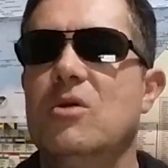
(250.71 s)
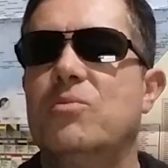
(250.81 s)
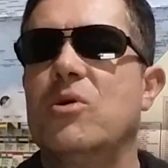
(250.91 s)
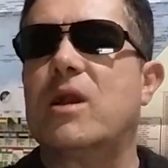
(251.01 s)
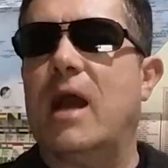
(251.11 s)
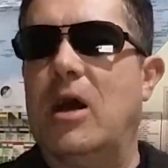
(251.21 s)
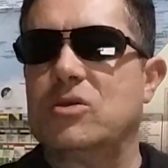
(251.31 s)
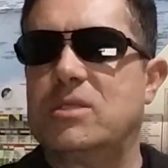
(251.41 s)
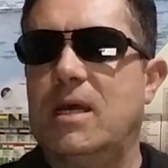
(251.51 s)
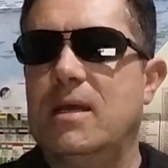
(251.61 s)
por
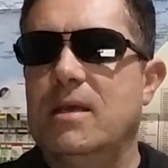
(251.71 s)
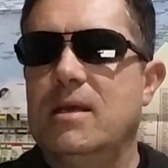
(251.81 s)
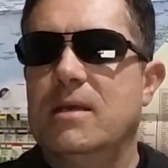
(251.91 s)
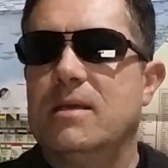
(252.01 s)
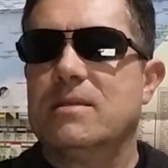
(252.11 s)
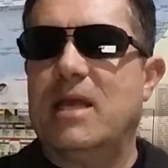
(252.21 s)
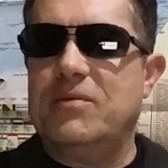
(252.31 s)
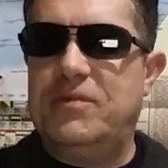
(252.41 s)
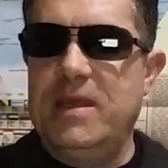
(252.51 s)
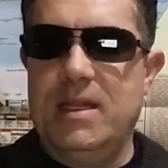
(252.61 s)
causa da
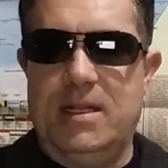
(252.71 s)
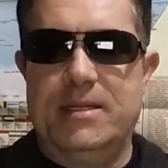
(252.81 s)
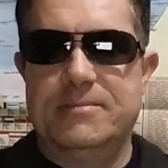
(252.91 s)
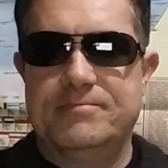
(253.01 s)
filha.